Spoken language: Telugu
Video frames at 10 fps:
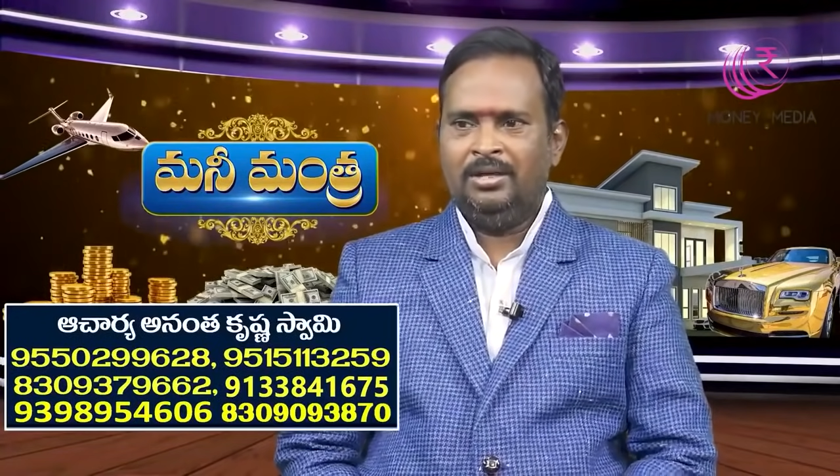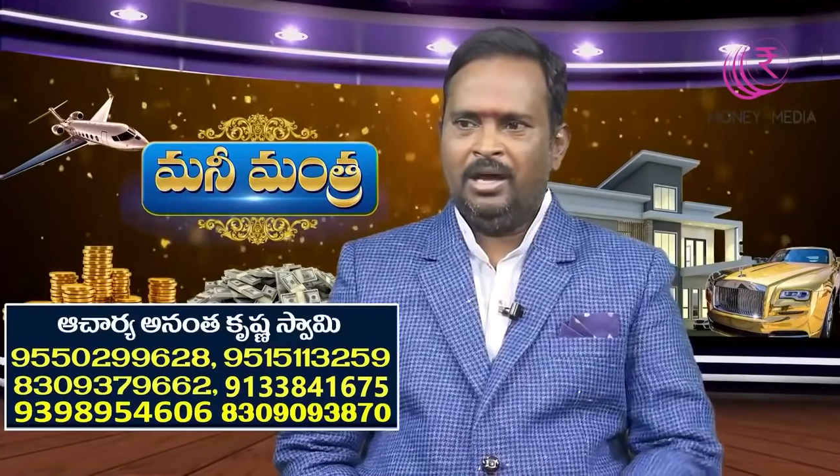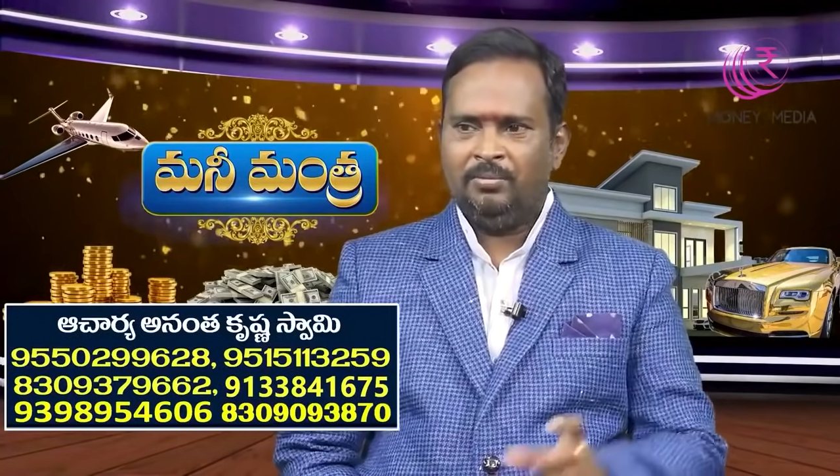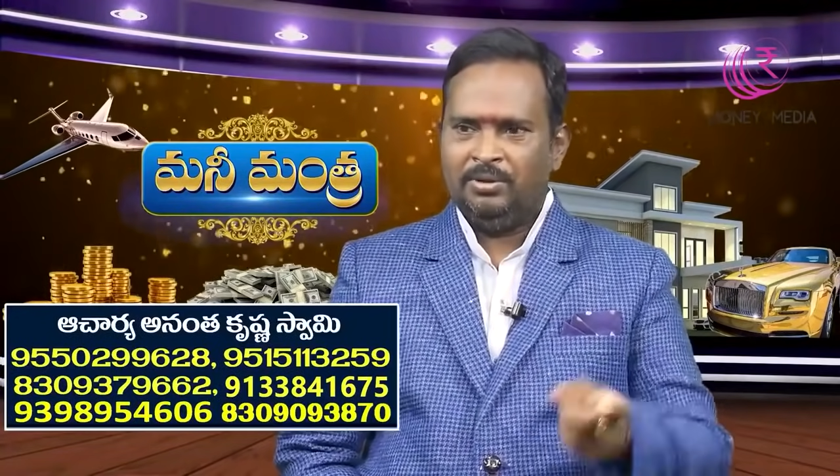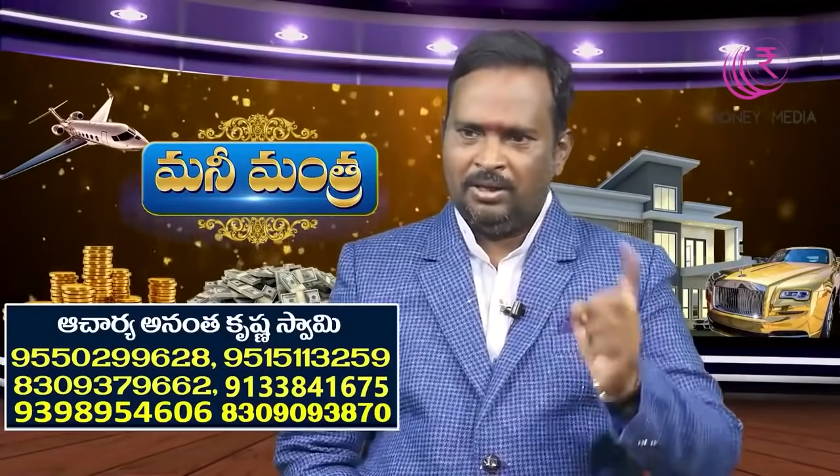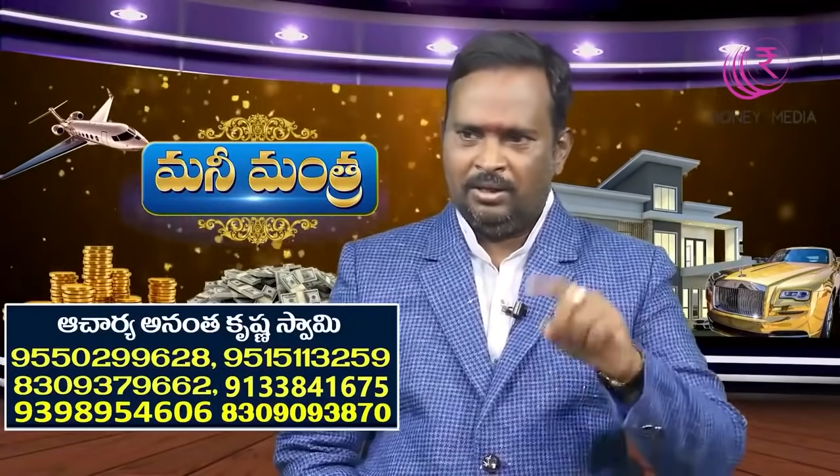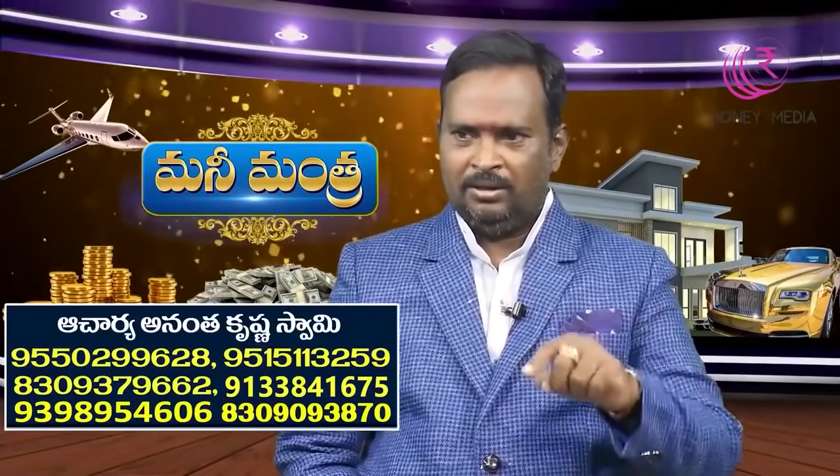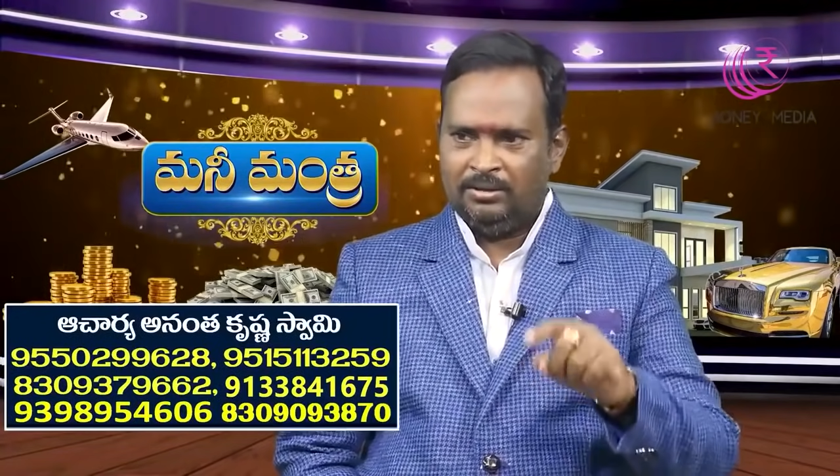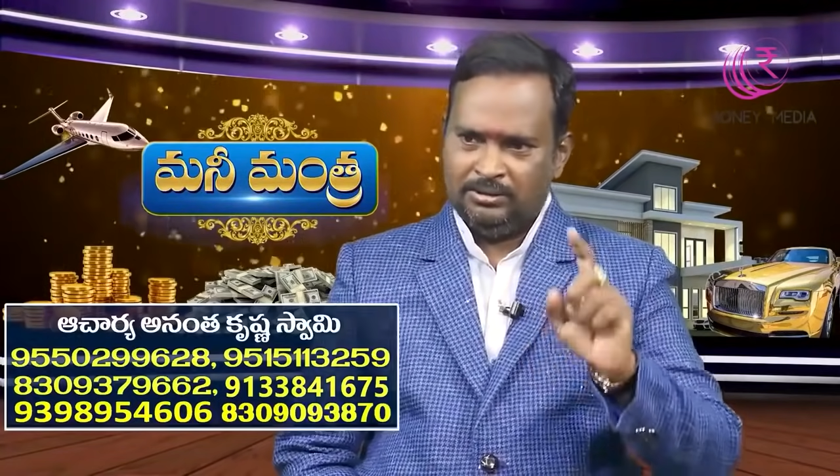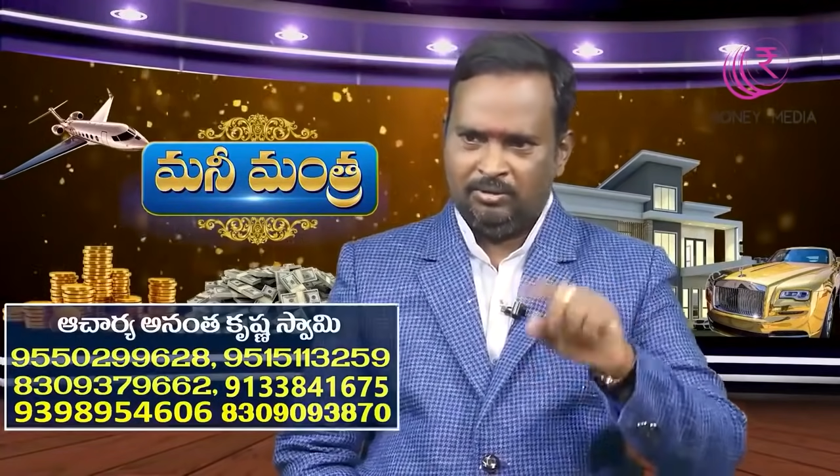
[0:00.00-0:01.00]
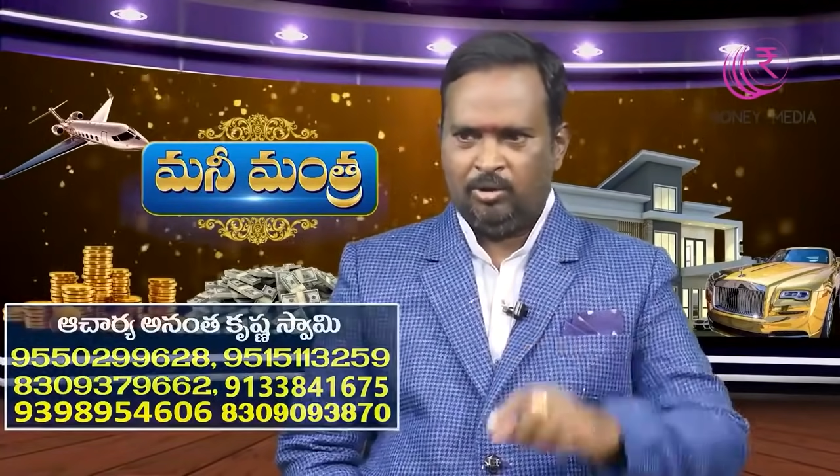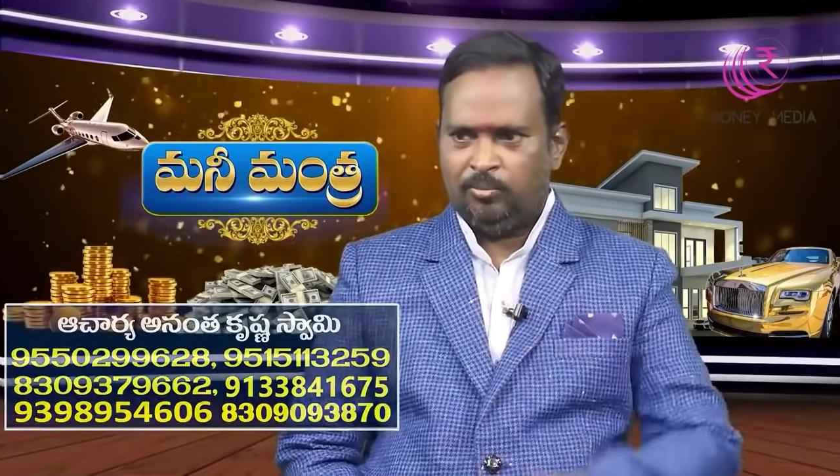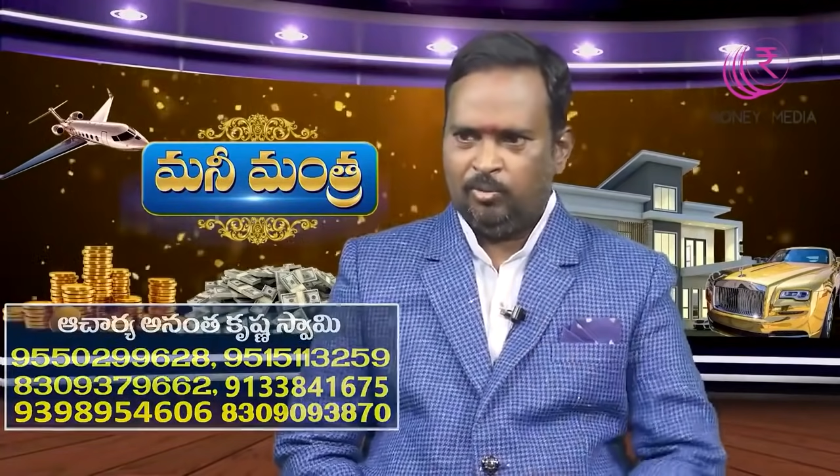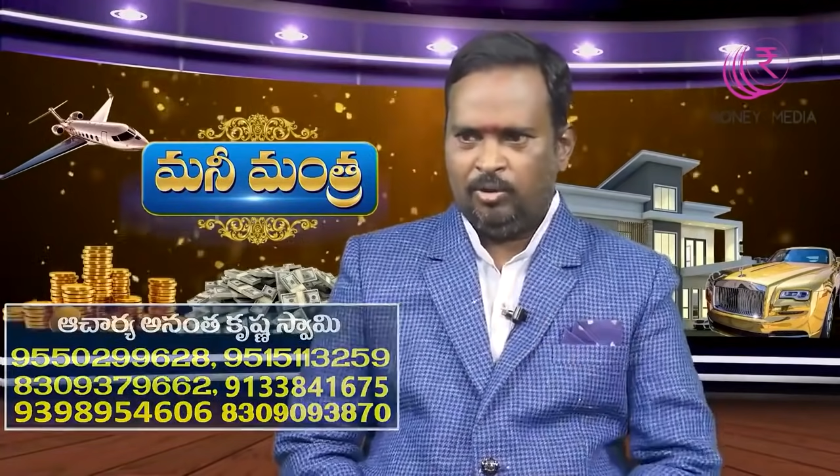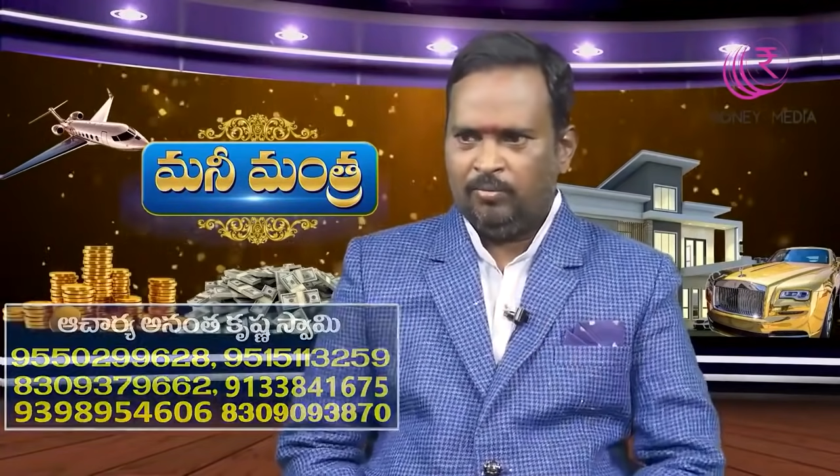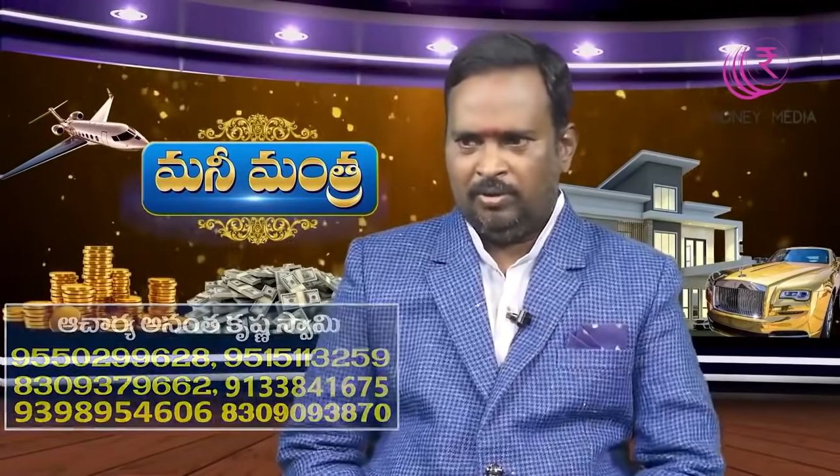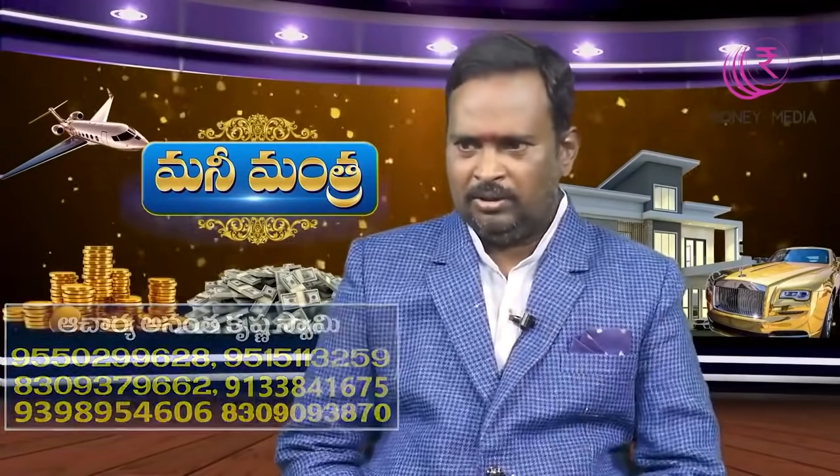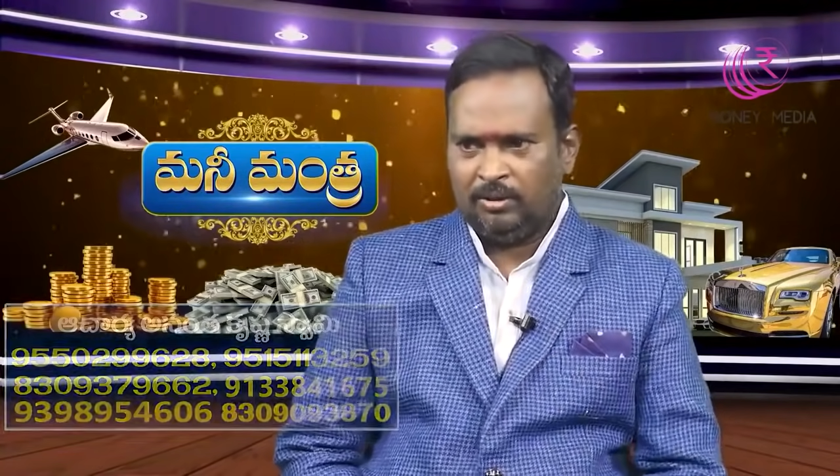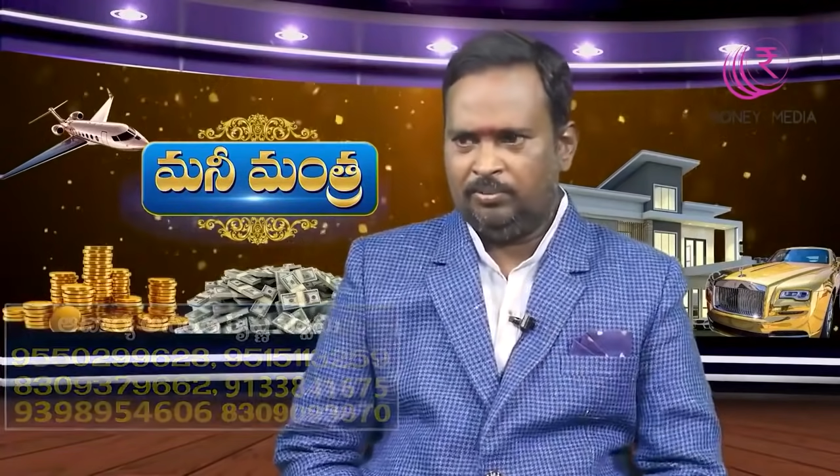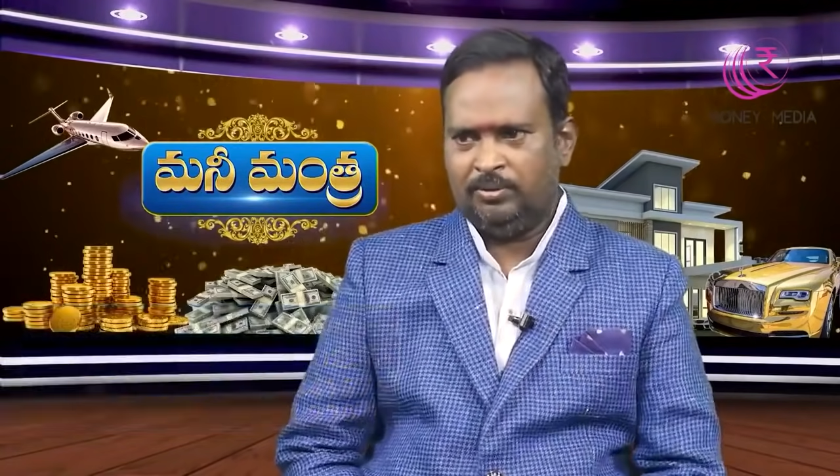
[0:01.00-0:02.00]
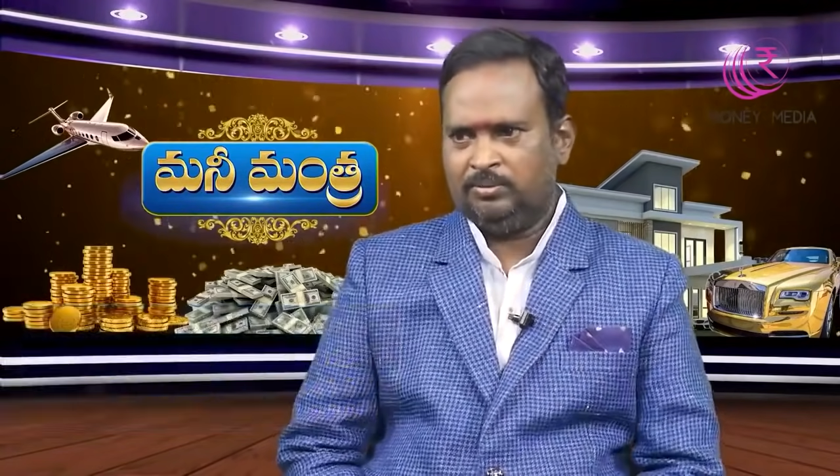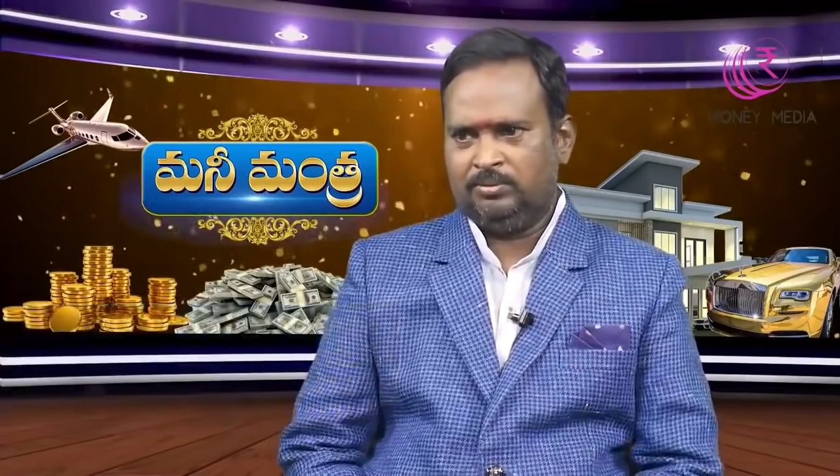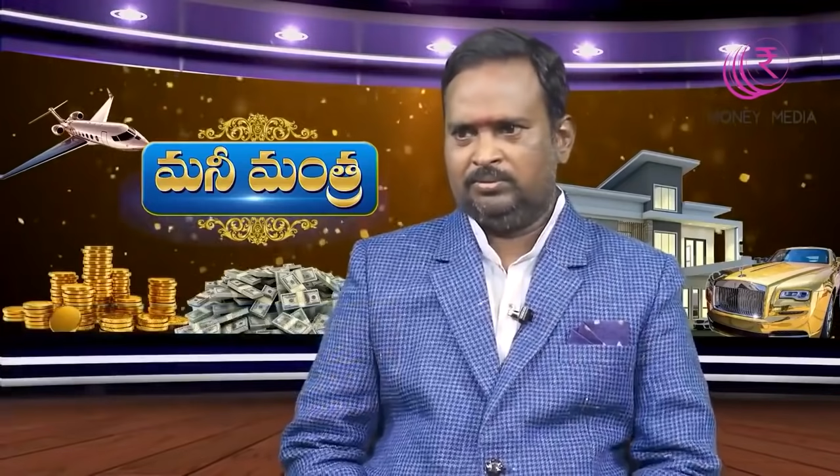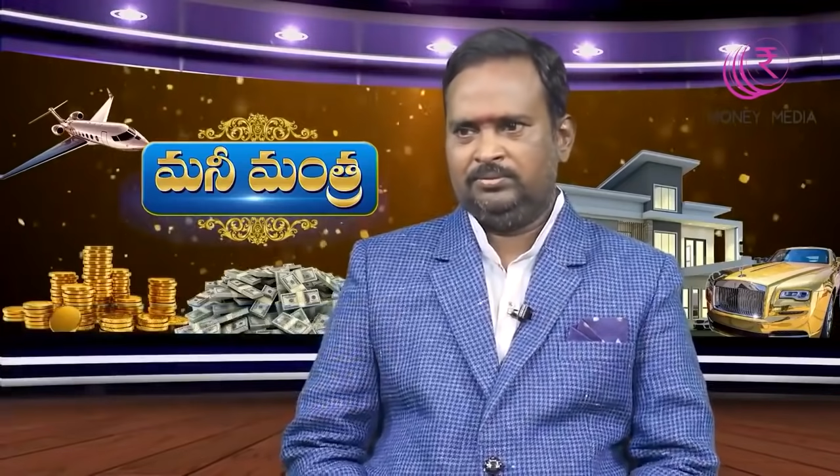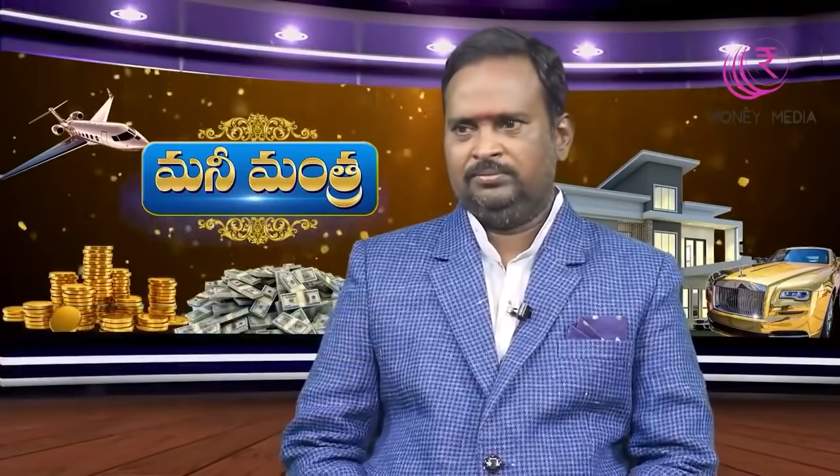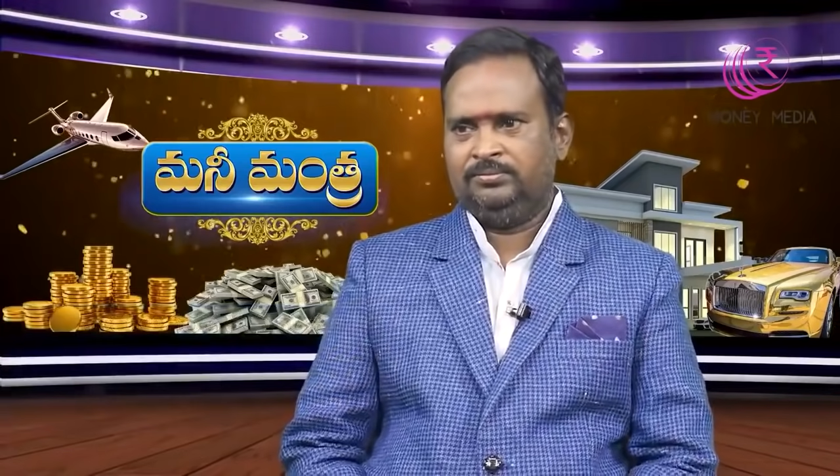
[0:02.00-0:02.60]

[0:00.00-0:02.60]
దాని మీద ఈ యొక్క ప్రోగ్రామ్ ఆధారపడి ఉంటుంది